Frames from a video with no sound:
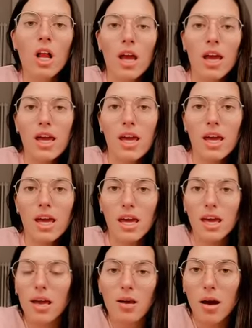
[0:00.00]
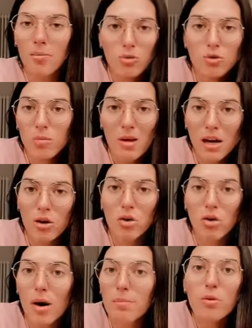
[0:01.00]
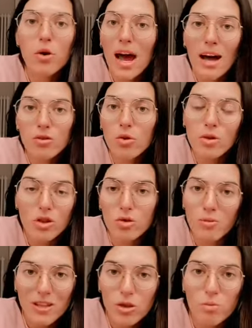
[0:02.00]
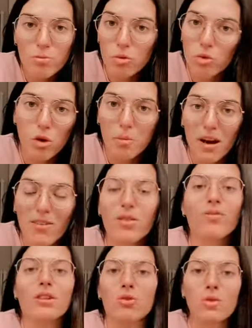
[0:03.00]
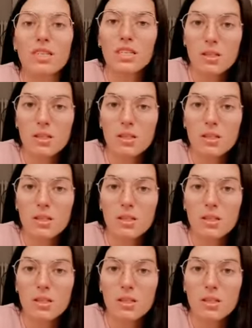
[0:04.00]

e appunto mi hanno abbonato questo mezzo punto per aver fatto questa